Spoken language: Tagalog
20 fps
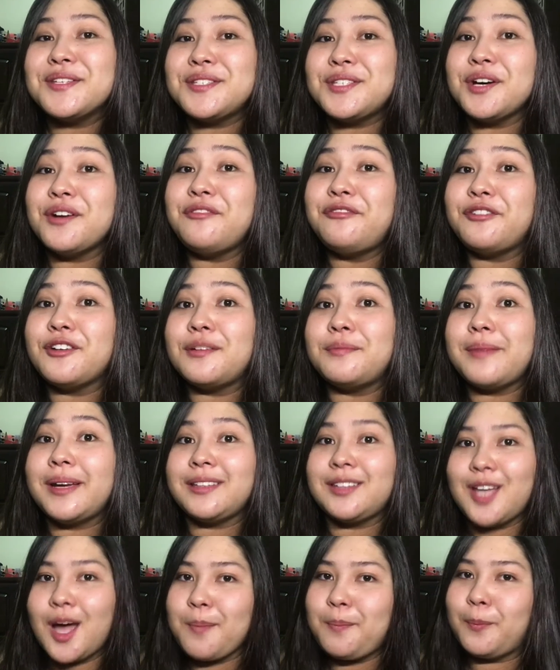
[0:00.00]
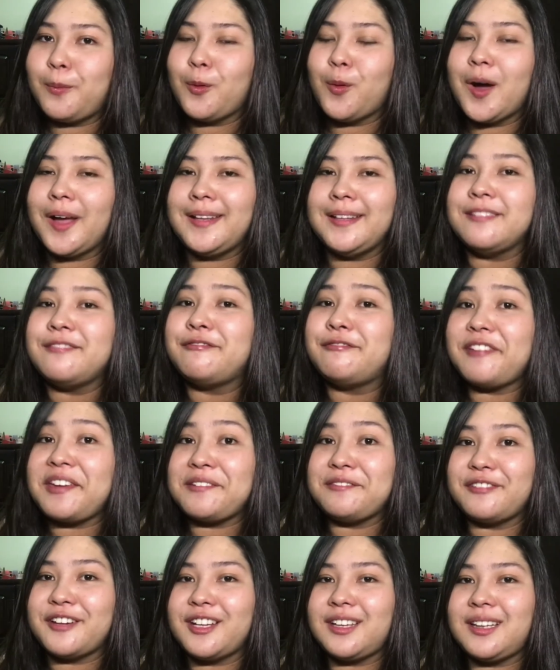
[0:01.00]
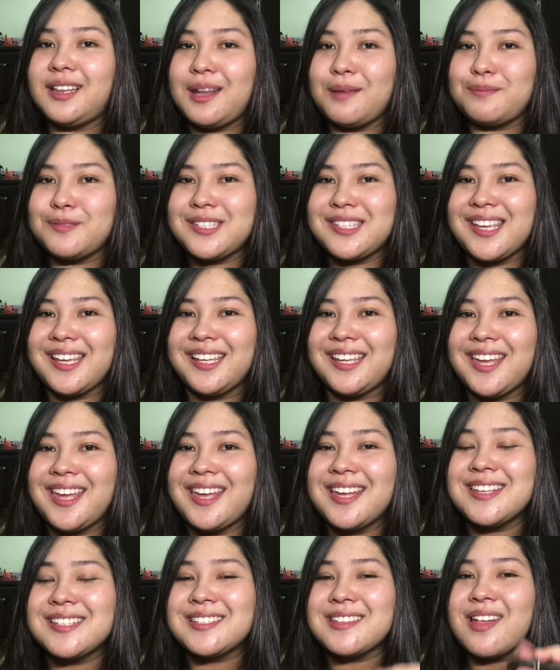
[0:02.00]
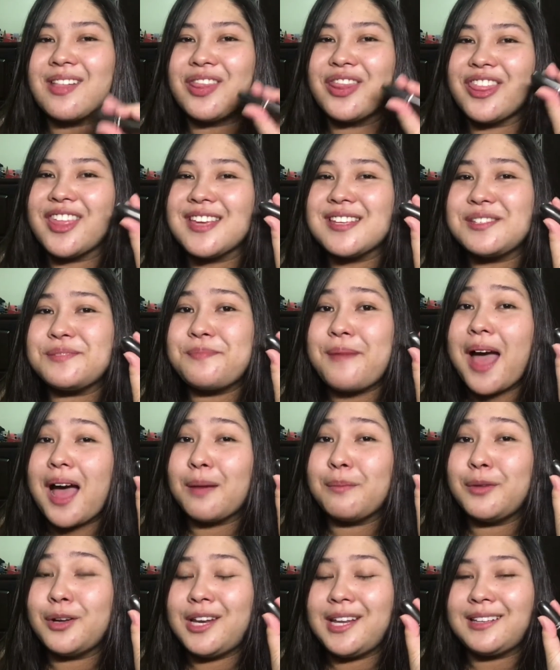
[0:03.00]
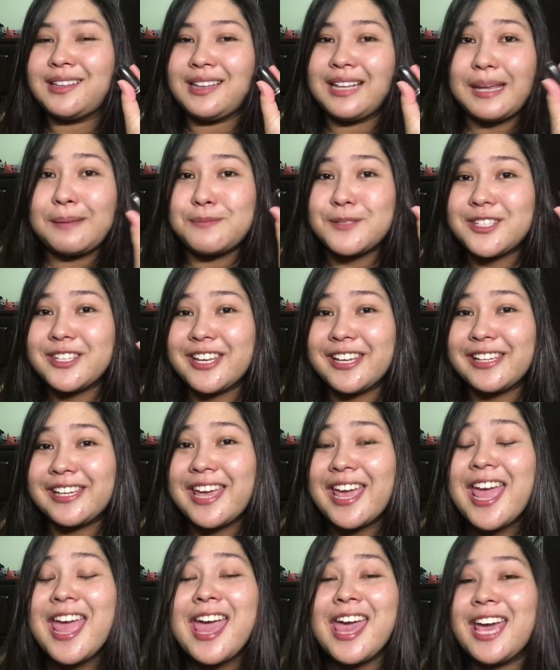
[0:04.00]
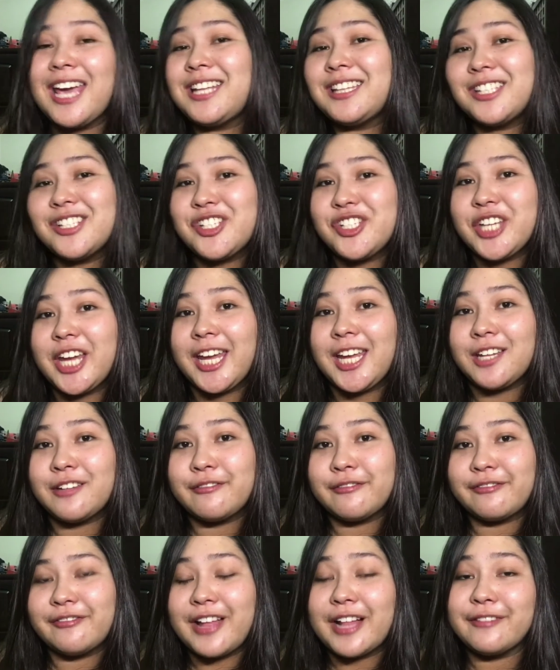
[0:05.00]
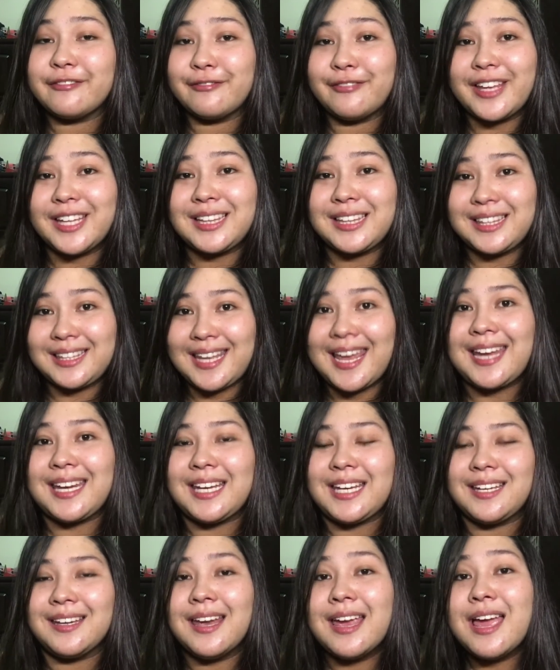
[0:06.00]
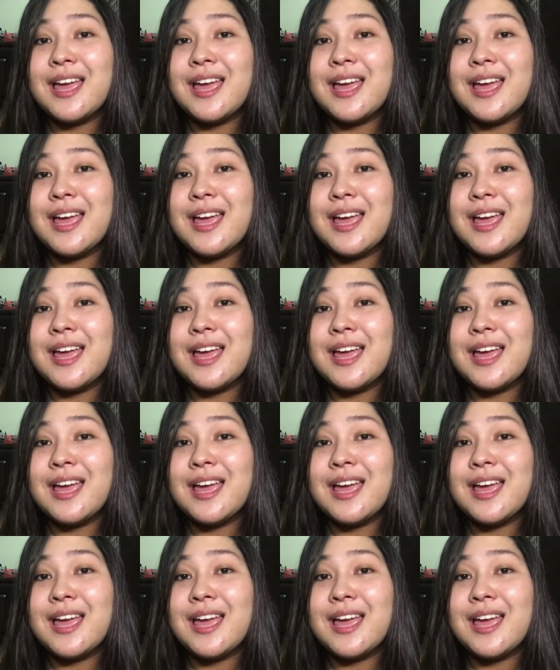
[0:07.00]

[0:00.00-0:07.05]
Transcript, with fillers: So for my top 1 favorite lipstick is this MAC Bullet lipstick in the shade Velvet Teddy.